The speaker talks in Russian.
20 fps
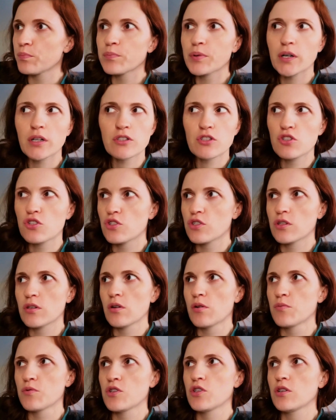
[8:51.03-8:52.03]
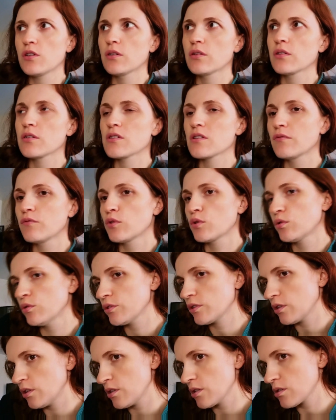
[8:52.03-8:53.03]
практически вообще, она если
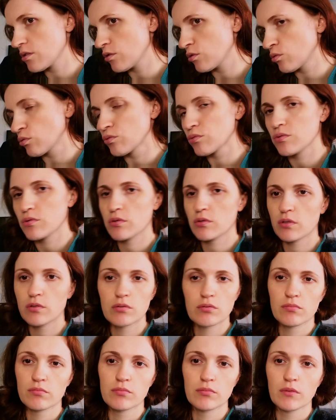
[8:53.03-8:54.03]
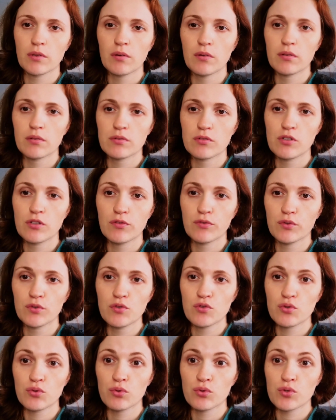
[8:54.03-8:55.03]
выходит, ест и то на
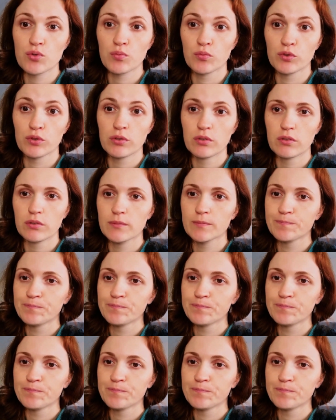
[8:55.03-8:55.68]
телефоне что-то смотрит.